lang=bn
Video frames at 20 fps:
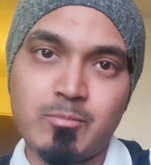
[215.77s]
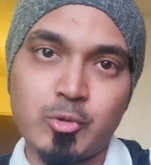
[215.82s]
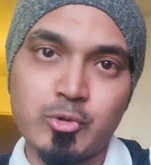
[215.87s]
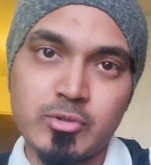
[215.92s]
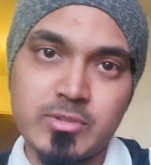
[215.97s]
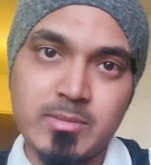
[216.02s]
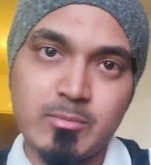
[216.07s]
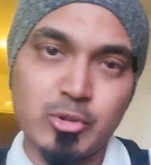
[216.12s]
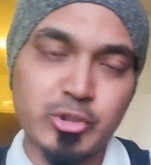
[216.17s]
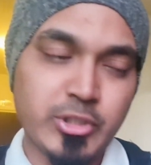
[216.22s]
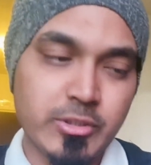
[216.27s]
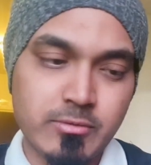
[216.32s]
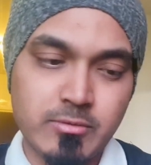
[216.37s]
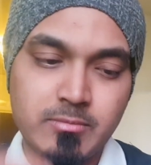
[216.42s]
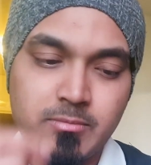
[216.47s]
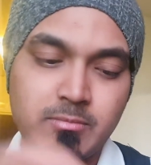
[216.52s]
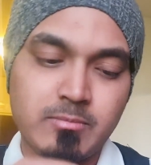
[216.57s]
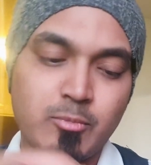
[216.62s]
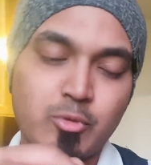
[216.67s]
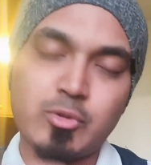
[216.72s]
বোতলটা বসানো
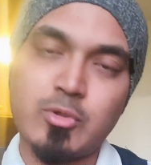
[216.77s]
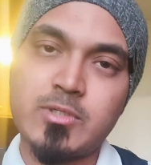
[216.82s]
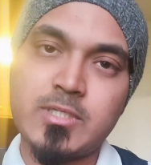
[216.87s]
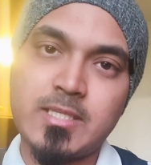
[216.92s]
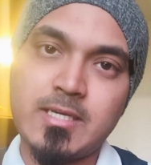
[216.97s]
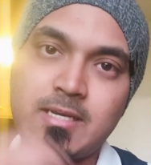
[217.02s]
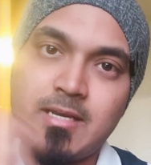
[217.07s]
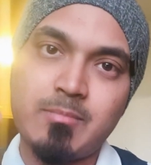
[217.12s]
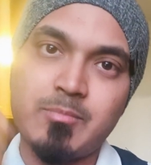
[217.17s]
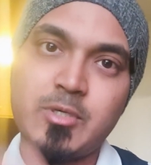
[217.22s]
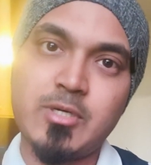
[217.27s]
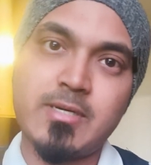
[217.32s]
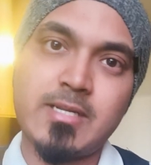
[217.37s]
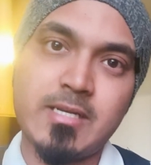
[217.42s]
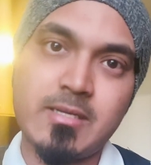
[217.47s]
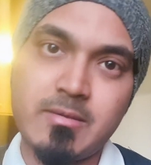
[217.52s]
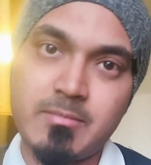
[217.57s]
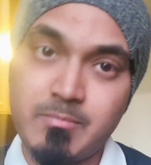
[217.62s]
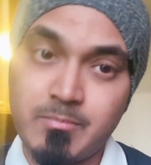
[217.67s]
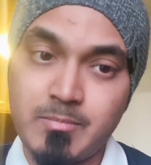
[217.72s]
বোতলটা থাকে আপনারা
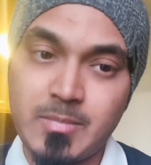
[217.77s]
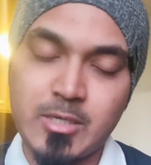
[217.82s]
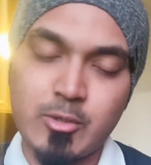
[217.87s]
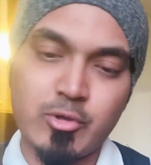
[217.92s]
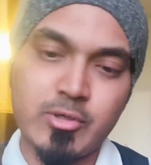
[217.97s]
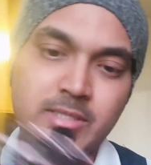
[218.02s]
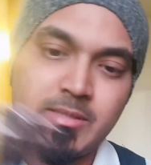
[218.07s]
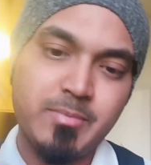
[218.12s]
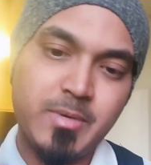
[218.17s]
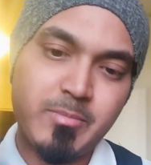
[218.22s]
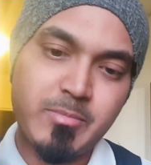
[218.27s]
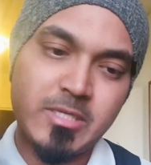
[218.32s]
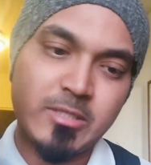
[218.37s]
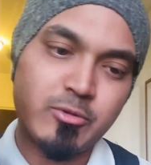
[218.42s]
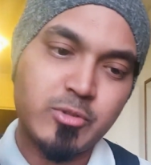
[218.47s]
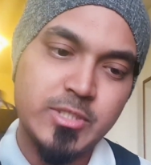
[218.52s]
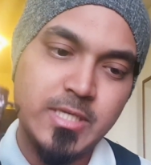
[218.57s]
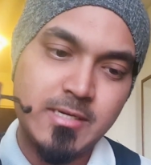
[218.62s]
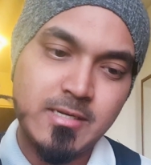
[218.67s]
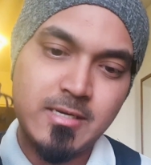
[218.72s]
টেনে বের করে নিতে পারবেন
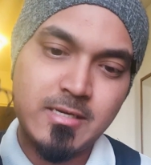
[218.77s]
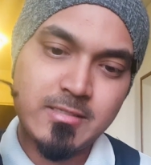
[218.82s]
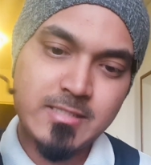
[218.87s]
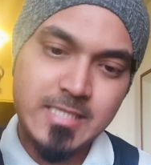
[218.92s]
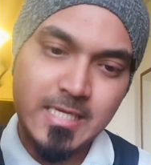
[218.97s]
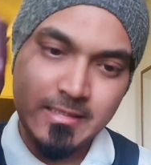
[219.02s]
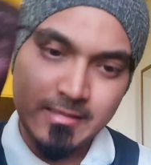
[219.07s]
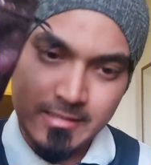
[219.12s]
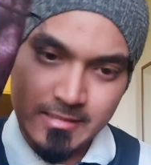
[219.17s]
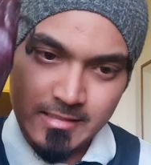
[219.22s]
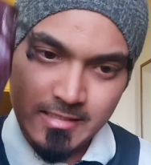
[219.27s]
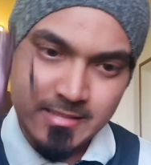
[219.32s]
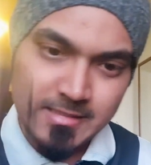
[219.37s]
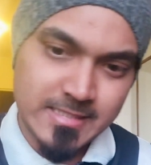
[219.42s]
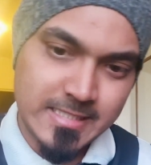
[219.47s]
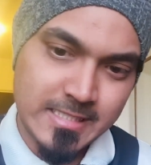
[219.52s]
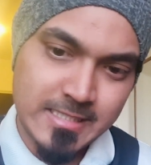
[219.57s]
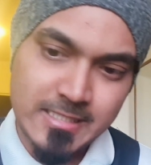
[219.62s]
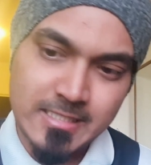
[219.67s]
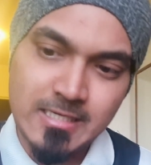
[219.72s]
তো যারা জানতেন না
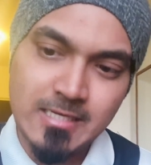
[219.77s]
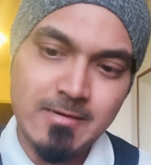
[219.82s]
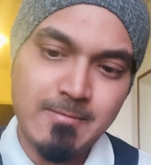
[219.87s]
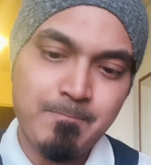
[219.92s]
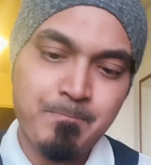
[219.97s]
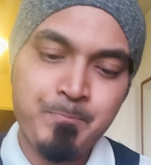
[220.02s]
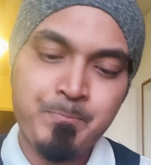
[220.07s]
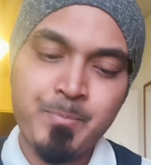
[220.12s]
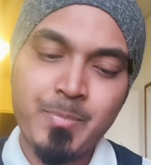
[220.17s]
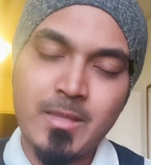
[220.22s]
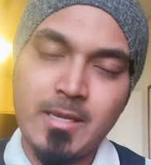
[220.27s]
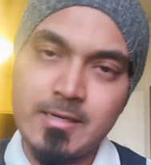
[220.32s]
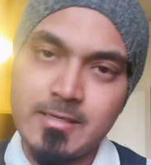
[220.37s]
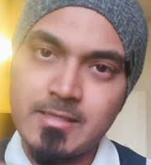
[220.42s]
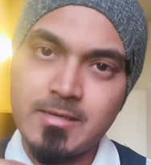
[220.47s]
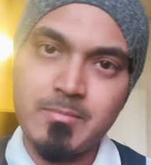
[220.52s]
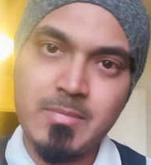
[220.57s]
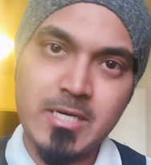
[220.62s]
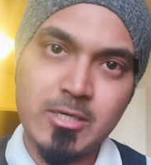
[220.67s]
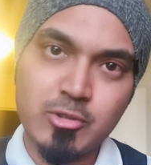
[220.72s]
জেনে নিলেন
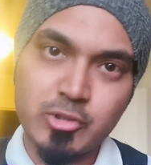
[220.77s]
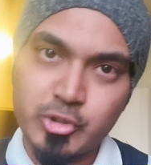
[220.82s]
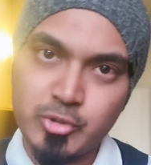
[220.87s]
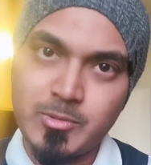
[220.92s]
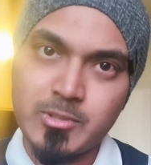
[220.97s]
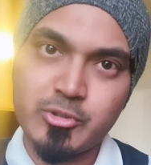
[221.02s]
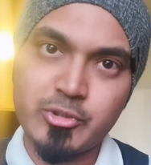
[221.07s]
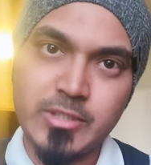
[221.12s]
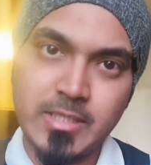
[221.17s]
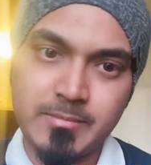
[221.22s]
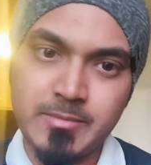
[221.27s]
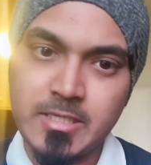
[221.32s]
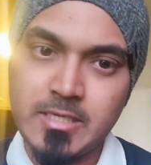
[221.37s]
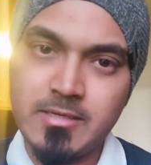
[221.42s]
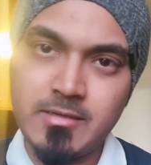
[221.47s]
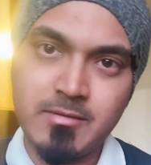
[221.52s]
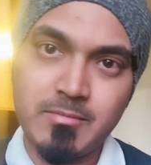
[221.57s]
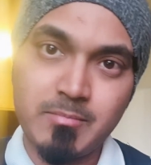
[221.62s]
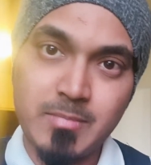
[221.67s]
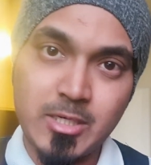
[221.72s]
এটা থেকে বের করার সময় একটু
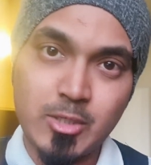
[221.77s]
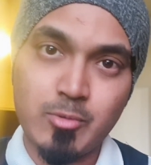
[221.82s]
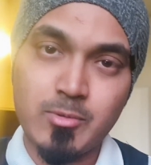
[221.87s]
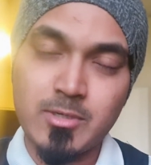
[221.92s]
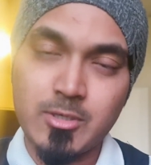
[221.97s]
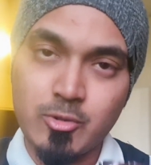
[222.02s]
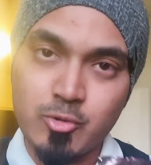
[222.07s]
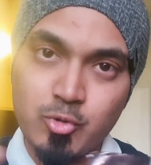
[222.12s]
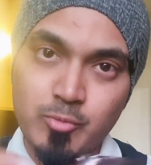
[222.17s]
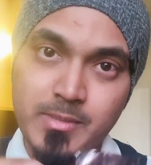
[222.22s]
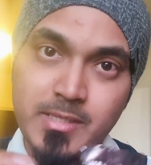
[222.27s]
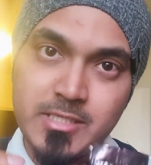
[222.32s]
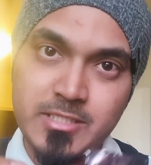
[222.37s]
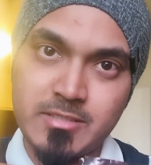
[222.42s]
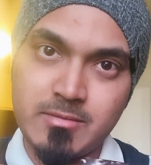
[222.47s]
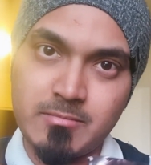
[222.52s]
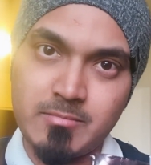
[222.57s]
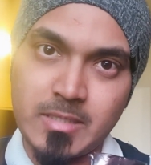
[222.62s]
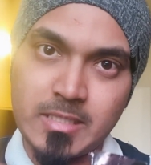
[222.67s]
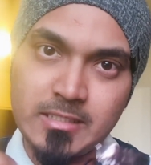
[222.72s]
সাবধানে বের করবেন কারণ খুব
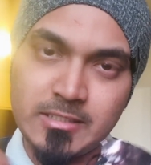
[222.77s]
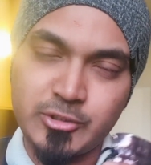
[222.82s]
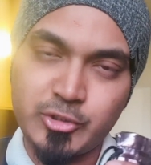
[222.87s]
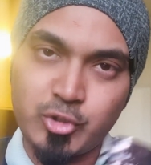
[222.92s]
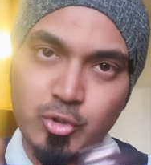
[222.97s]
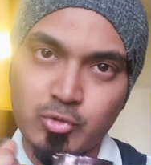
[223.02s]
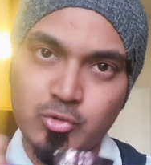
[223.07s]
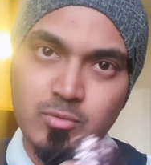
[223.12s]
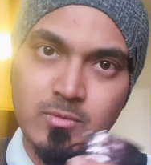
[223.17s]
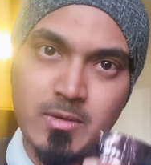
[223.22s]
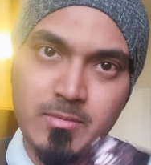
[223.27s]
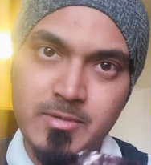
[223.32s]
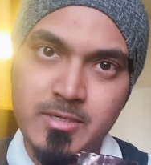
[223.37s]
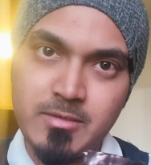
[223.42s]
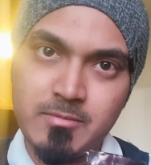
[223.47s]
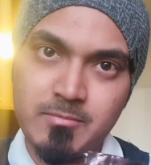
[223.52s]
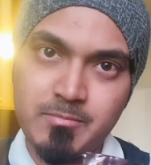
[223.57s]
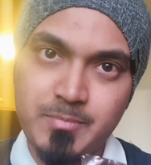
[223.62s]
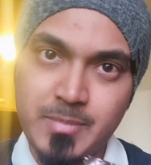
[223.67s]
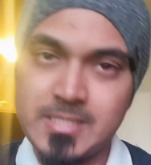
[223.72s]
মানে শক্তভাবে
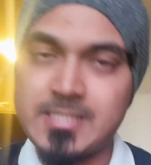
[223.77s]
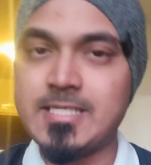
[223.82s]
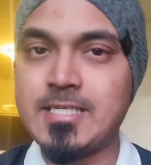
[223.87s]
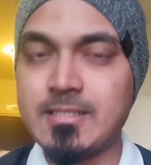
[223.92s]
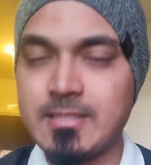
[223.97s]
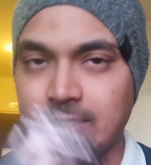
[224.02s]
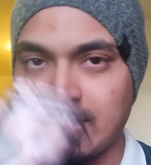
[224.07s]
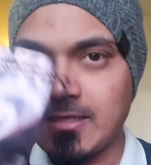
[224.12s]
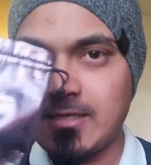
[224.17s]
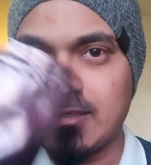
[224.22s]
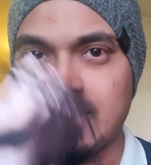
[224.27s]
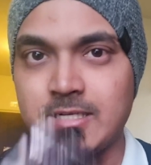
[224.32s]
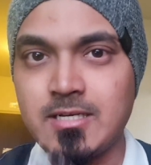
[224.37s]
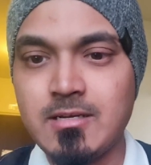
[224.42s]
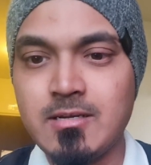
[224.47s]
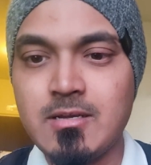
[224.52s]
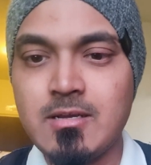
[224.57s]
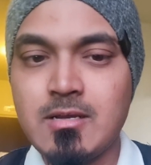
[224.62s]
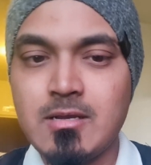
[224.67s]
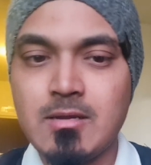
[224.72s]
পেঁচিয়ে থাকে এটা